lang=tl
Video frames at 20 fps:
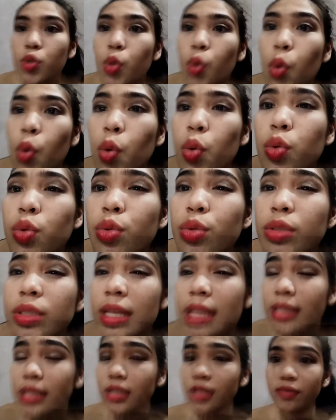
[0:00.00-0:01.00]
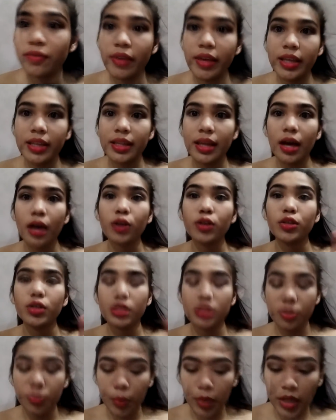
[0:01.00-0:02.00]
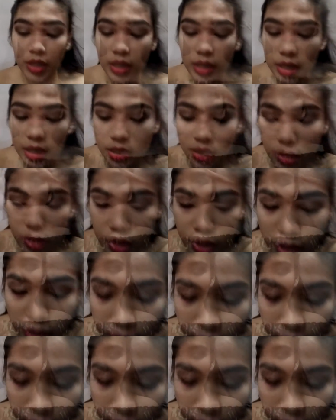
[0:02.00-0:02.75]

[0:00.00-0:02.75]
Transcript: So, Ganun satisfied na ako dun sa pag-glitter